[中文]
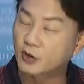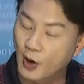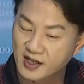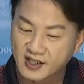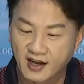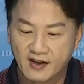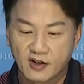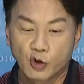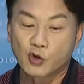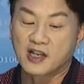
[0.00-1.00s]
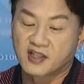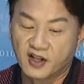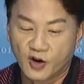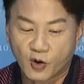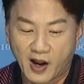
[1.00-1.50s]
一个短线，又赚
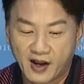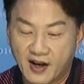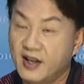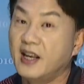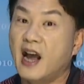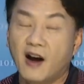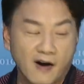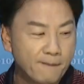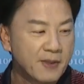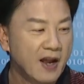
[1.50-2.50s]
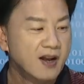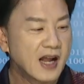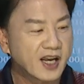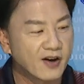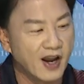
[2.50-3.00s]
十六块，很厉害哈！
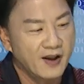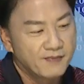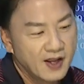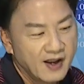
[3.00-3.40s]
那各位